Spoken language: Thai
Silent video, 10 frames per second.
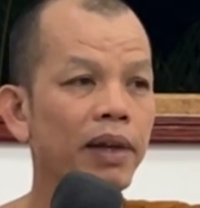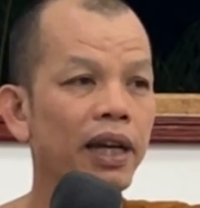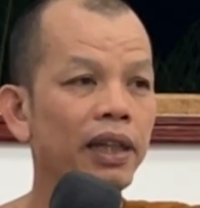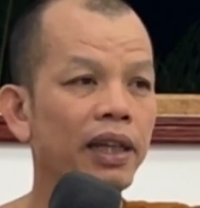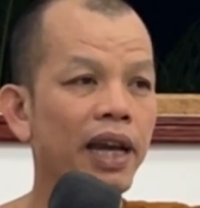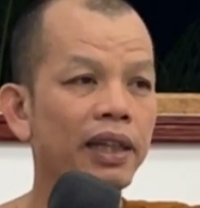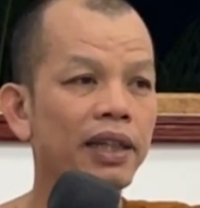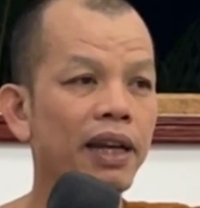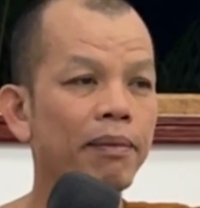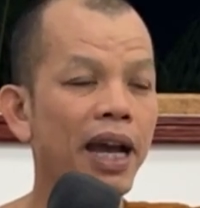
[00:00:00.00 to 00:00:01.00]
มานี่ไก่
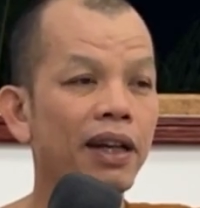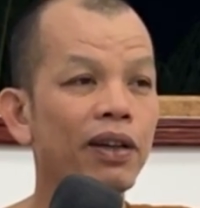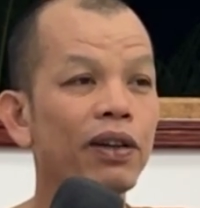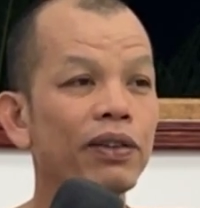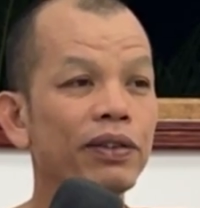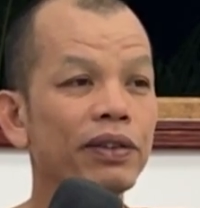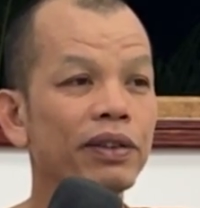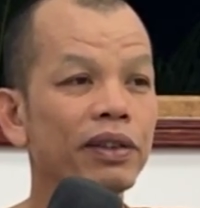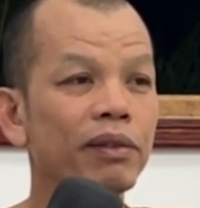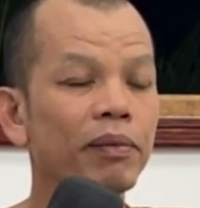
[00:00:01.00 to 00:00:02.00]
ไสายบ้านเนาะ
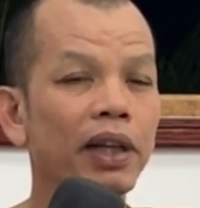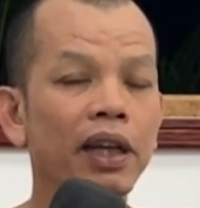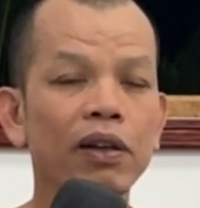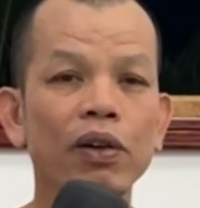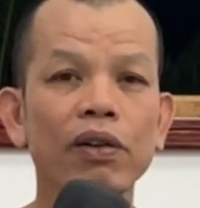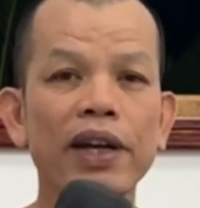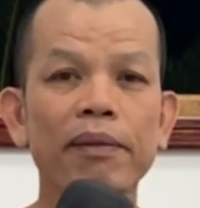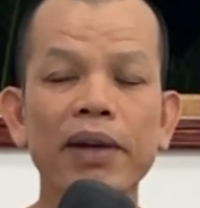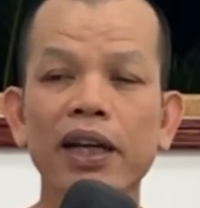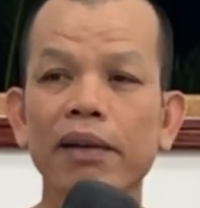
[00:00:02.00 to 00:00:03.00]
ก็ได้คอ
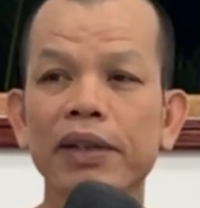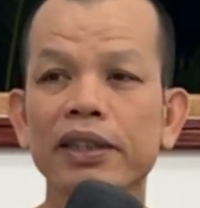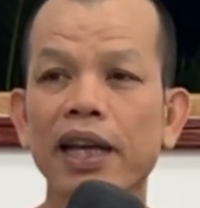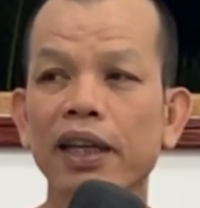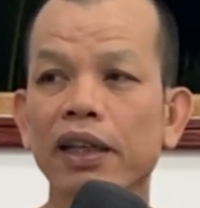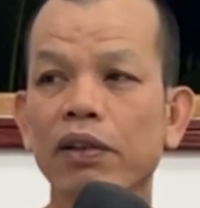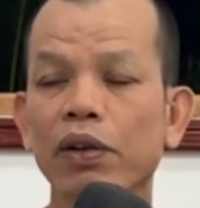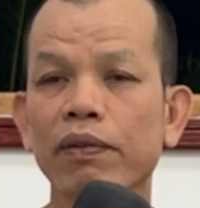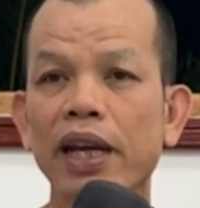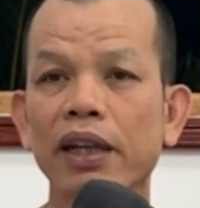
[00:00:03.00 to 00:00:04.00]
วัดมากกับมาใส่
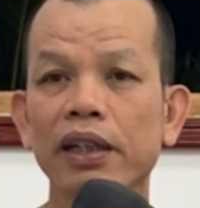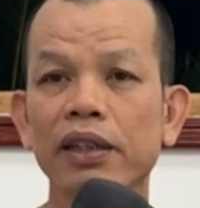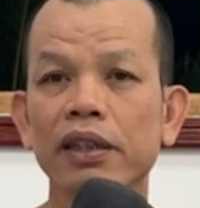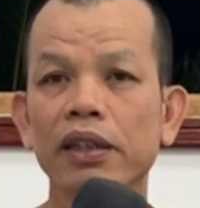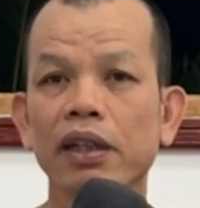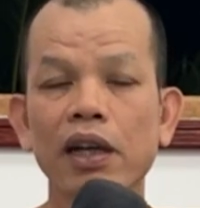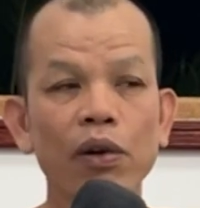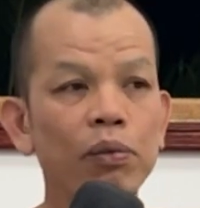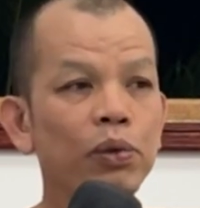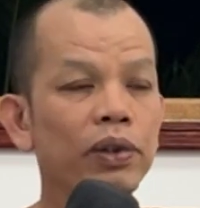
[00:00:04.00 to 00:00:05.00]
คอวัดกับ
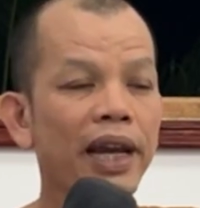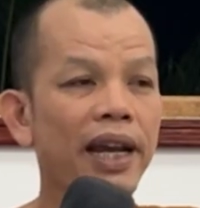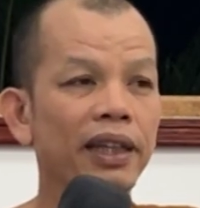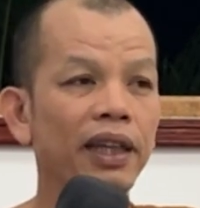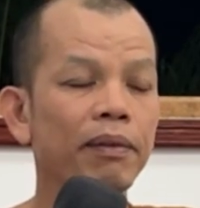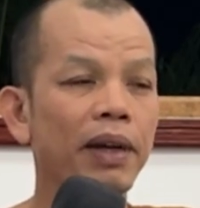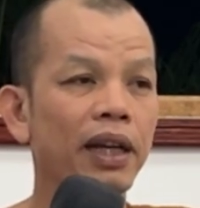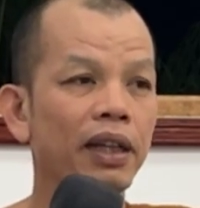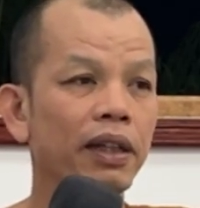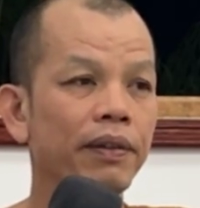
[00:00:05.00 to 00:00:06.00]
เขามูยากอีก
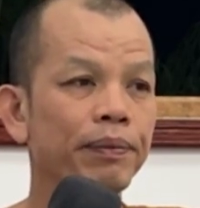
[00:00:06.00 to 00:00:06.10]
บัน